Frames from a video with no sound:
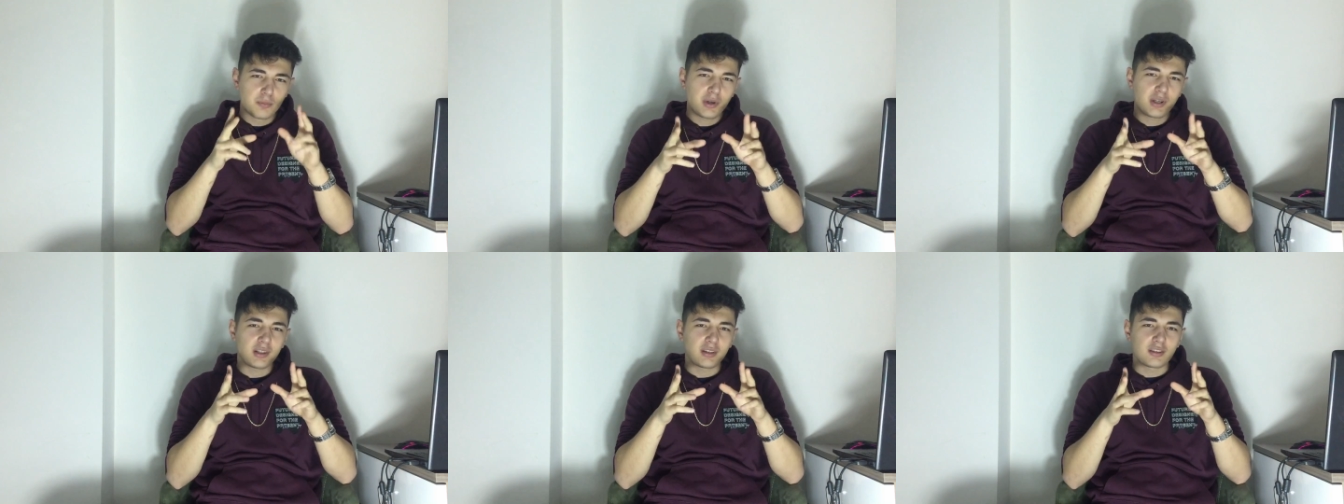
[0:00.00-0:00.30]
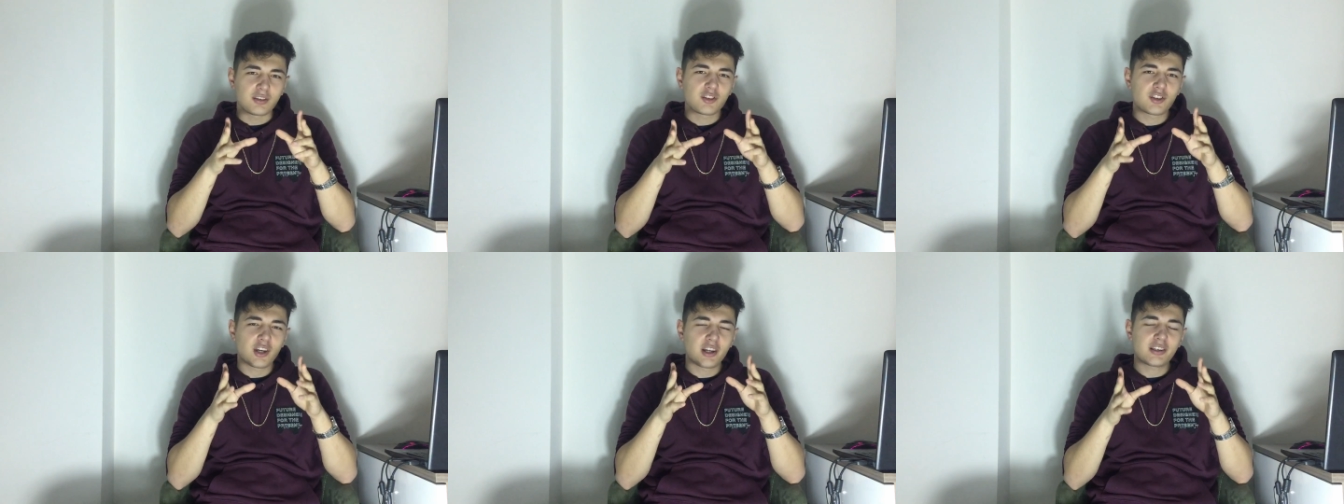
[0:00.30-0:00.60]

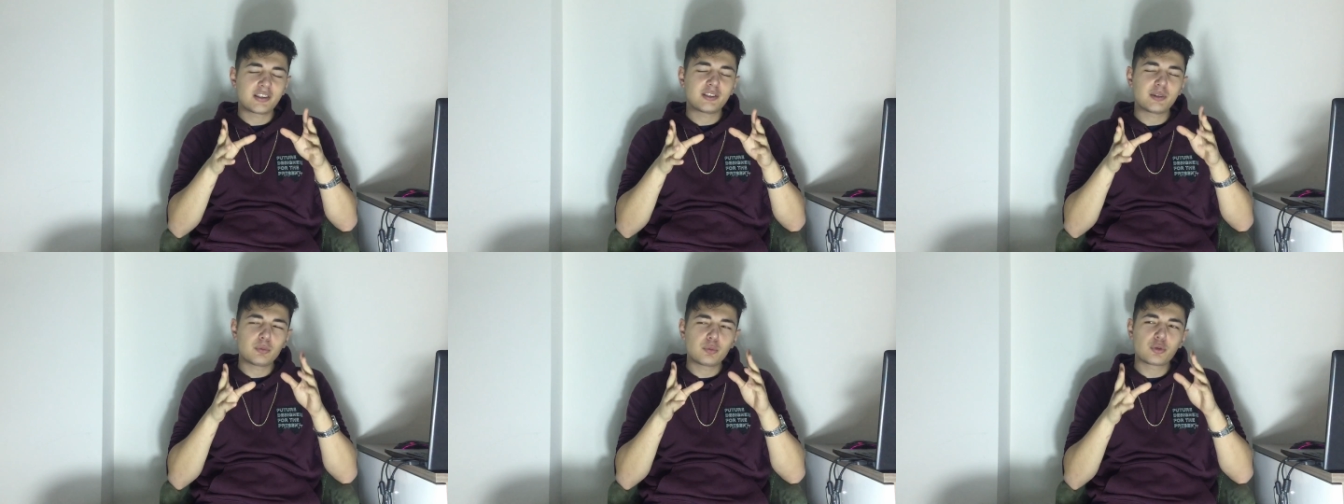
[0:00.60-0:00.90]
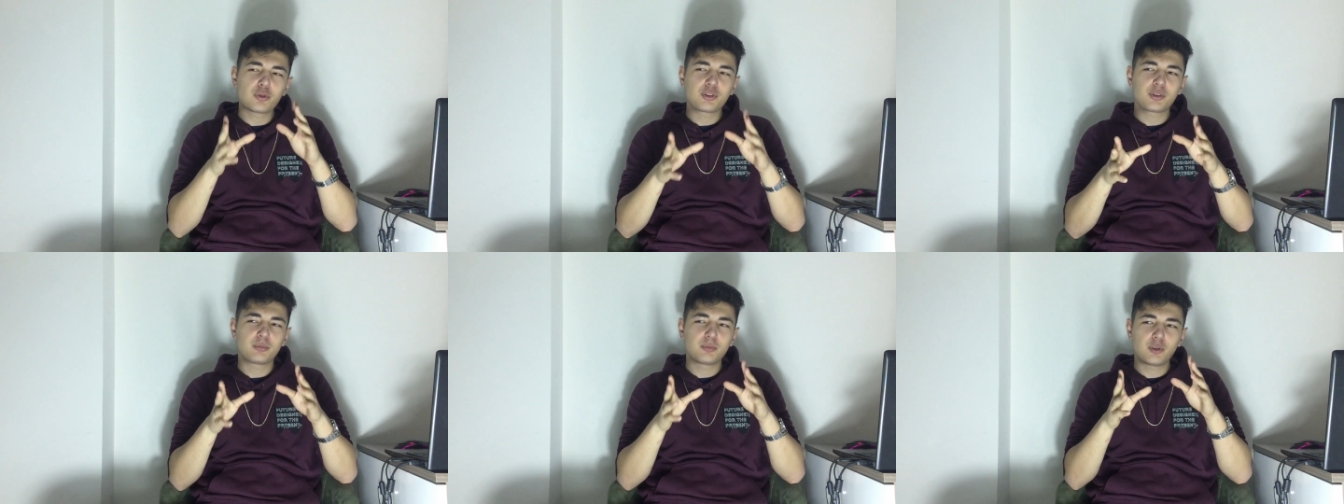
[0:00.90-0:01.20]
bakın şarkıda
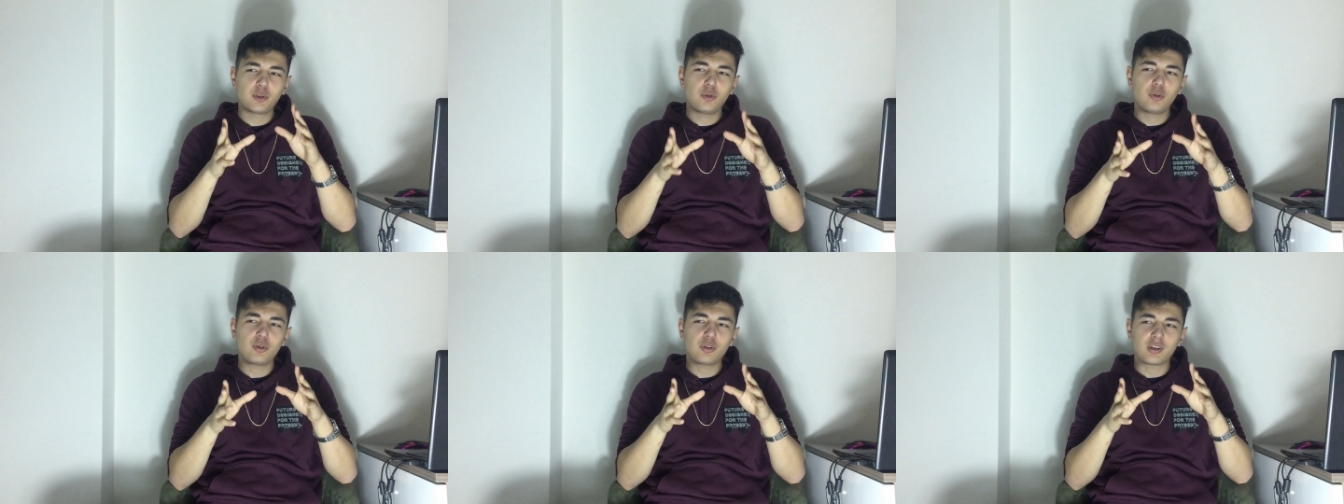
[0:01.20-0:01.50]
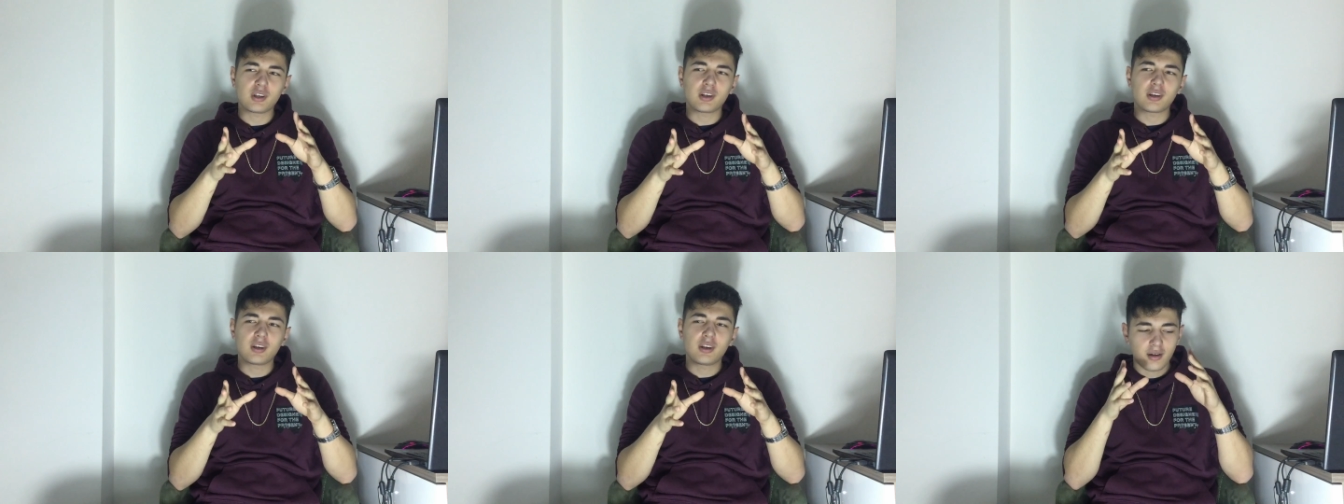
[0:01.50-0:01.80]
bu kısımda diyor
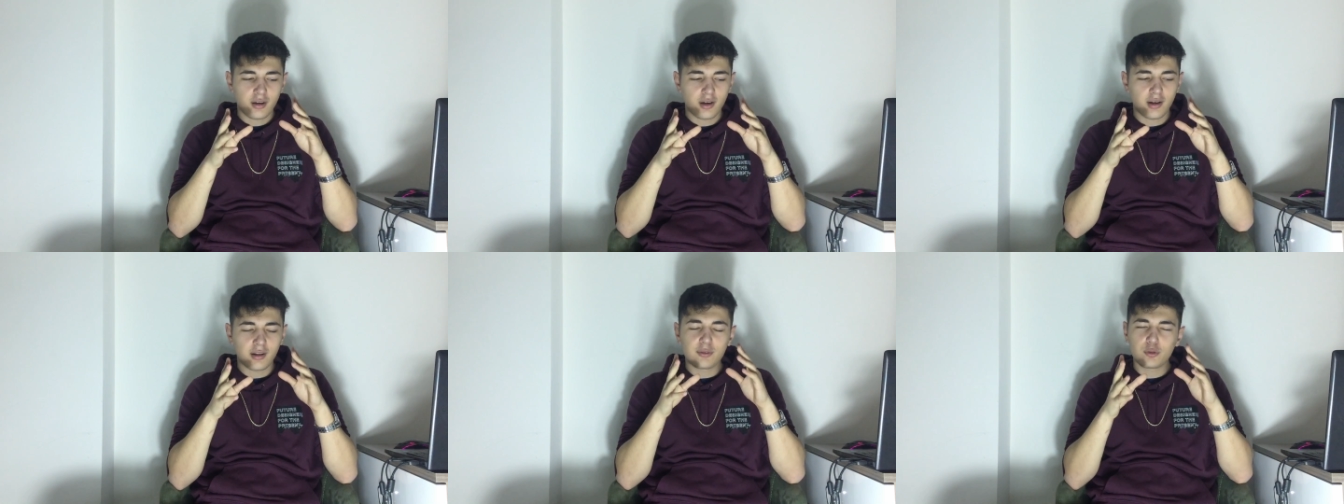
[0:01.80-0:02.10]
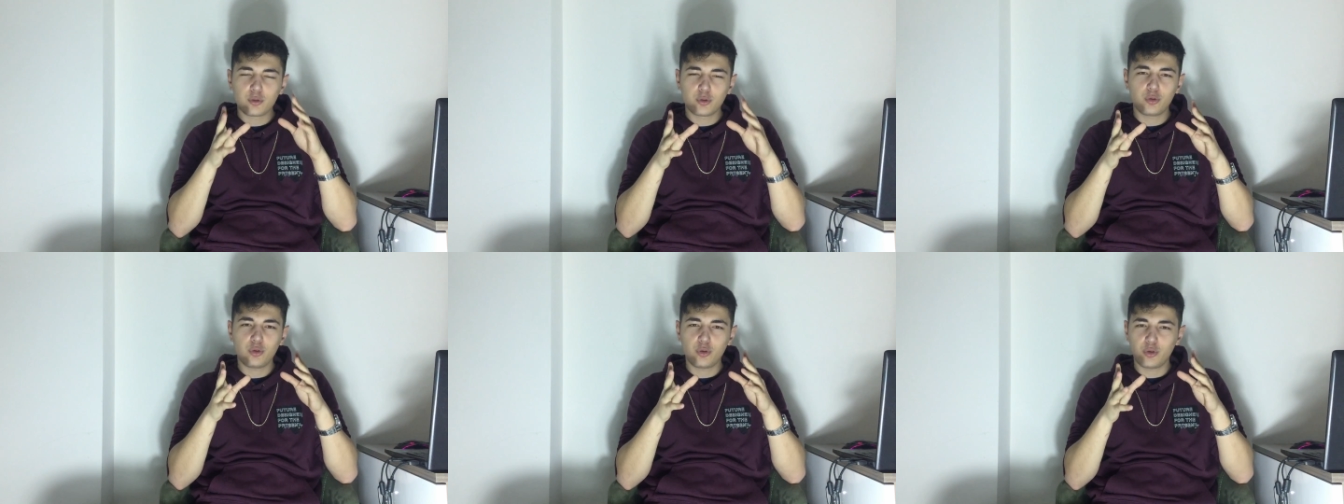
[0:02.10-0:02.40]
ki
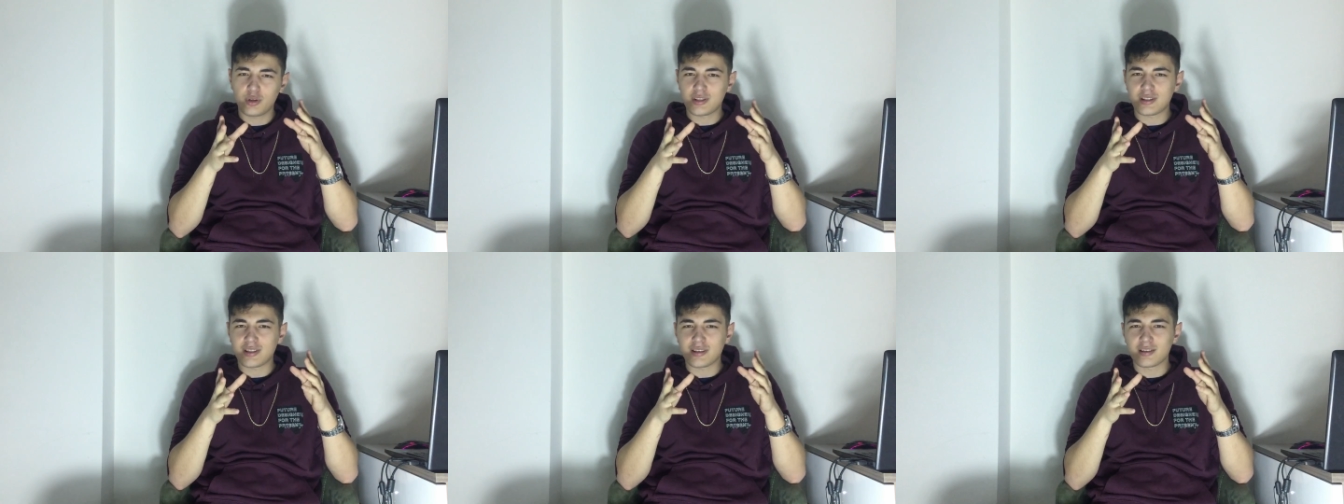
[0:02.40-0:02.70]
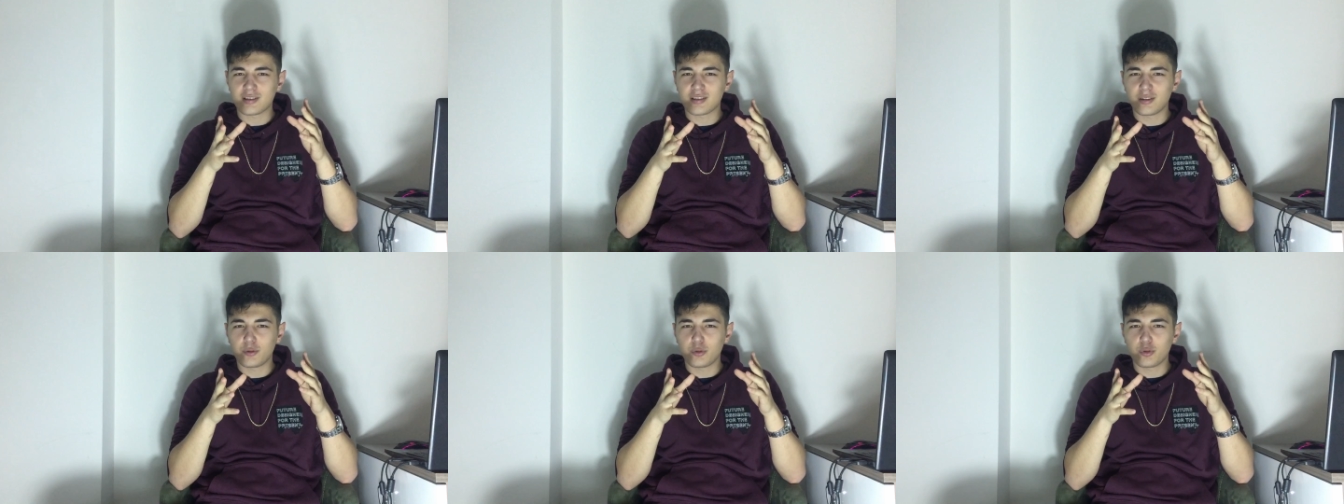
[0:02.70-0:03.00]
Antonio'ya
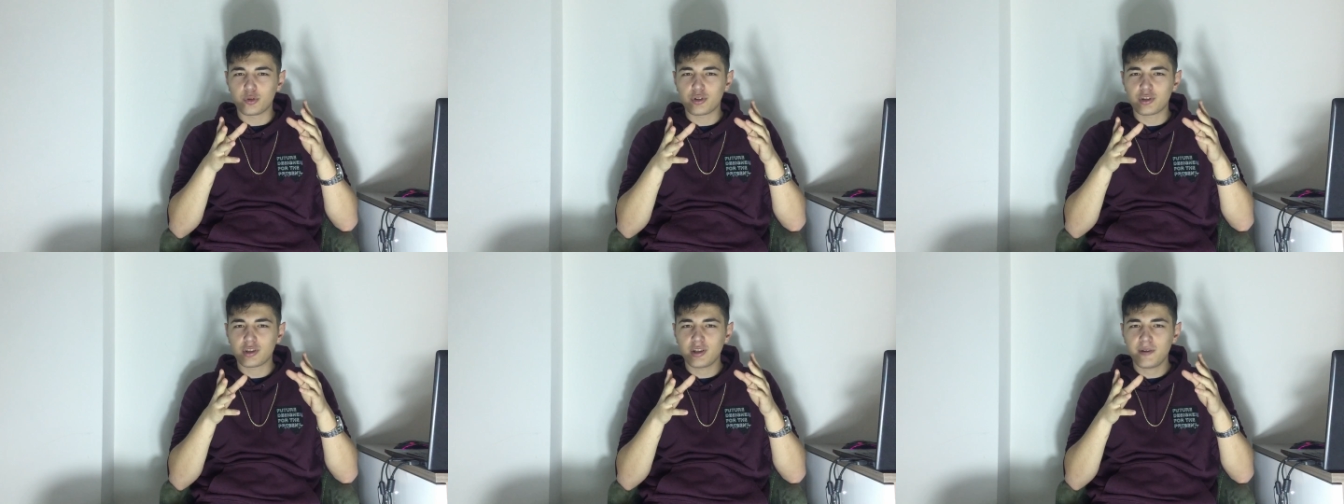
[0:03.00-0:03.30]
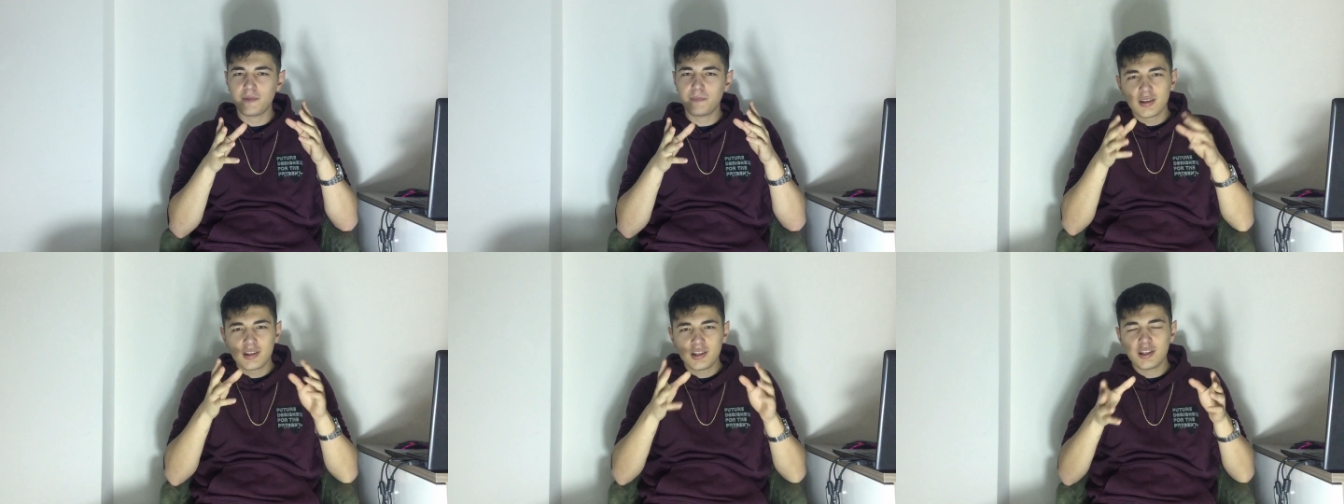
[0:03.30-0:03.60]
sesleniyor işte.